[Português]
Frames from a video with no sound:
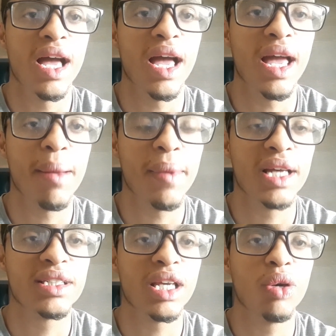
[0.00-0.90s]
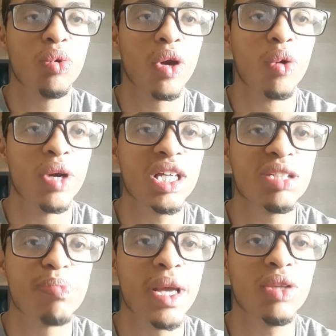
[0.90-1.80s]
É, mas eu, eu
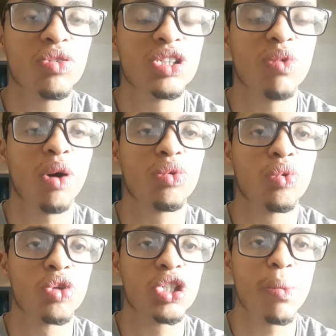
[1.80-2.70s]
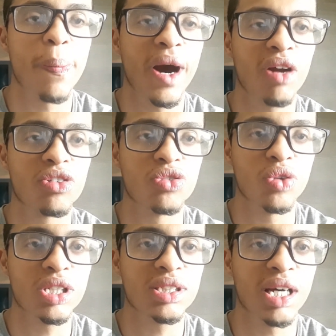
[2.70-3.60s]
respeito se o autor chipar os
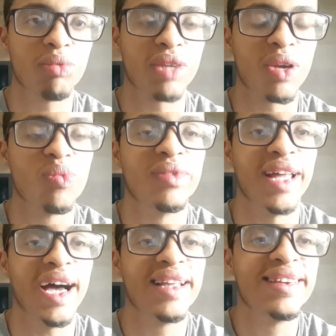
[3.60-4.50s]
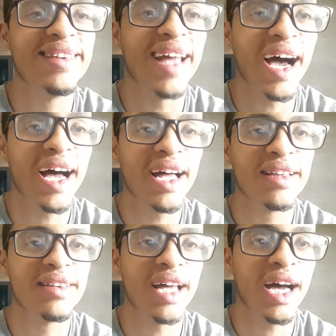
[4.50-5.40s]
dois, tá? Não tenho na,
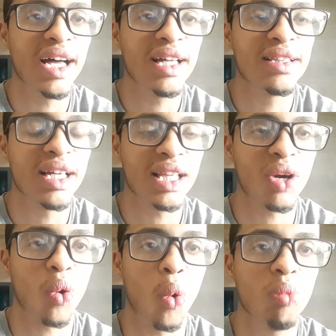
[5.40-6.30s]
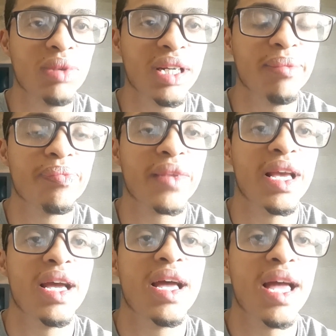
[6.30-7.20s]
na, na, nada contra.
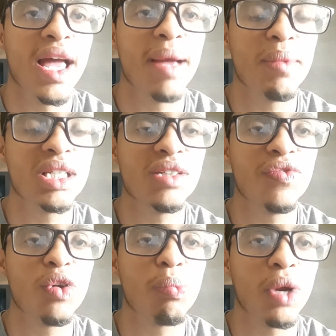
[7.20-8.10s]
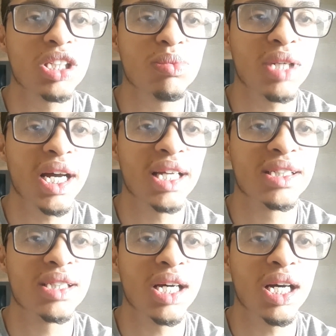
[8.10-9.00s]
É, mas enfim, o próximo
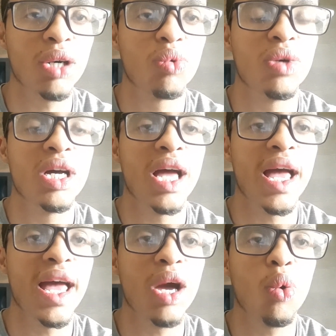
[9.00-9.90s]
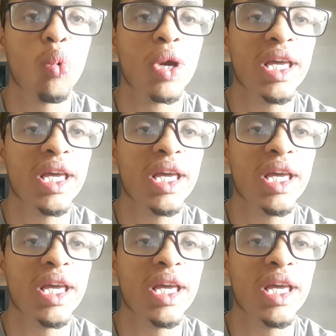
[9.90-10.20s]
casal é o